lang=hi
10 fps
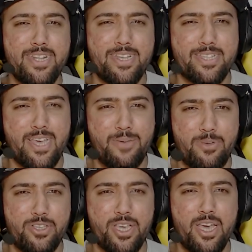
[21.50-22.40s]
है इसके
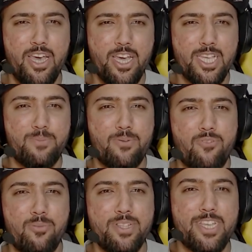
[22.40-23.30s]
पीछे इस
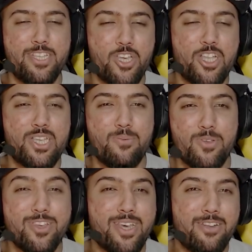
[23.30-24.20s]
परफॉर्मेंस के चेंज के
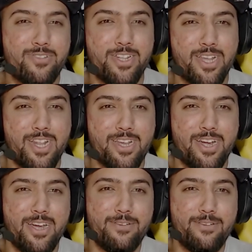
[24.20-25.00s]
पीछे क्या रीजन निकल कर आया